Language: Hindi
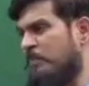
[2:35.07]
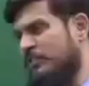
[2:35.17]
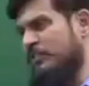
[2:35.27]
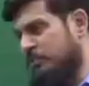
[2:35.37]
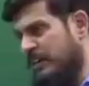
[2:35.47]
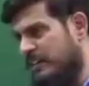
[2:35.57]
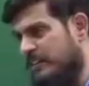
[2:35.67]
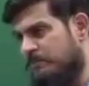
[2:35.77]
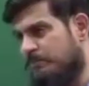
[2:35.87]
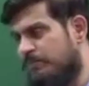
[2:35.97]
पढ़ेंगे
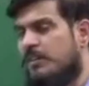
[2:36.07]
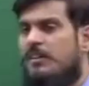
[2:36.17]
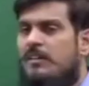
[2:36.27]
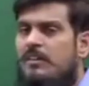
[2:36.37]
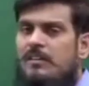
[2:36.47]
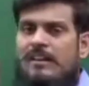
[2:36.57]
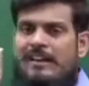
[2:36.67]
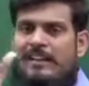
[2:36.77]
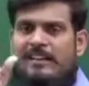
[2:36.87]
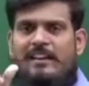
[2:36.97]
हेडिंग
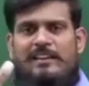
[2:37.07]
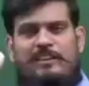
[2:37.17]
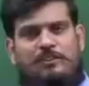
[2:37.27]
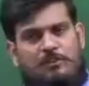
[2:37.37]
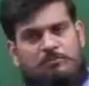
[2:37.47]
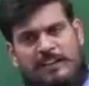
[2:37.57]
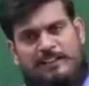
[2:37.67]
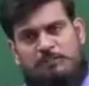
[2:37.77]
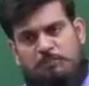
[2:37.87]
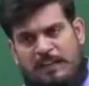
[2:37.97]
आएगी उसे पूरा
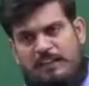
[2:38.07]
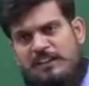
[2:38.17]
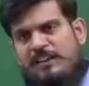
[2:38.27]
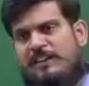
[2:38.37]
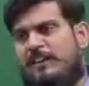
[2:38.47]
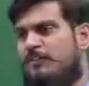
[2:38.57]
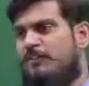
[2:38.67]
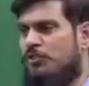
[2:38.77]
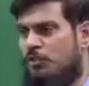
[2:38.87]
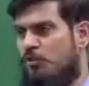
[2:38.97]
एक्सप्लेन करेंगे उस
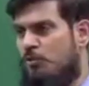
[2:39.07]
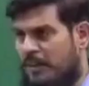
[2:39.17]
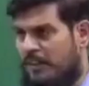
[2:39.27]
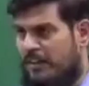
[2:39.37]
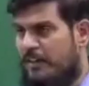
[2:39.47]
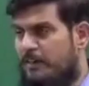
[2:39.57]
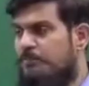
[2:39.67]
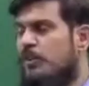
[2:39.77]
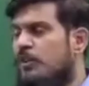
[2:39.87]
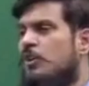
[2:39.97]
चीजों को पढ़ेंगे
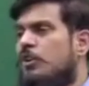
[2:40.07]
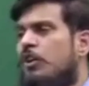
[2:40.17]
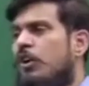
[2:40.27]
और